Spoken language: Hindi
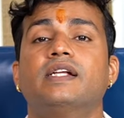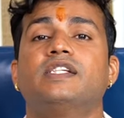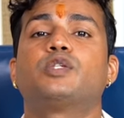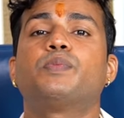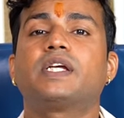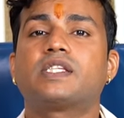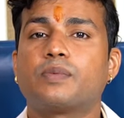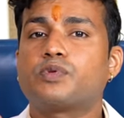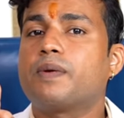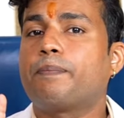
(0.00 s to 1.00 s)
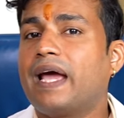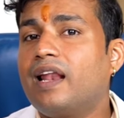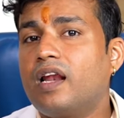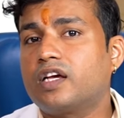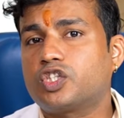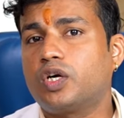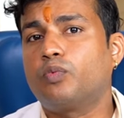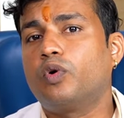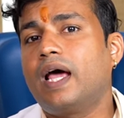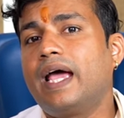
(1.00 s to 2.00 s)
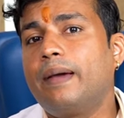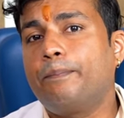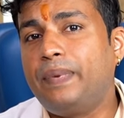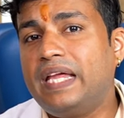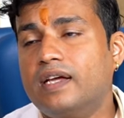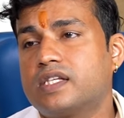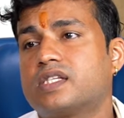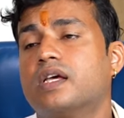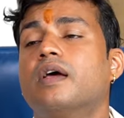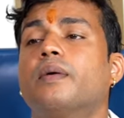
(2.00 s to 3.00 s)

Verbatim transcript: जिसमें कि सबसे पहला लक्षण बोला है पीनस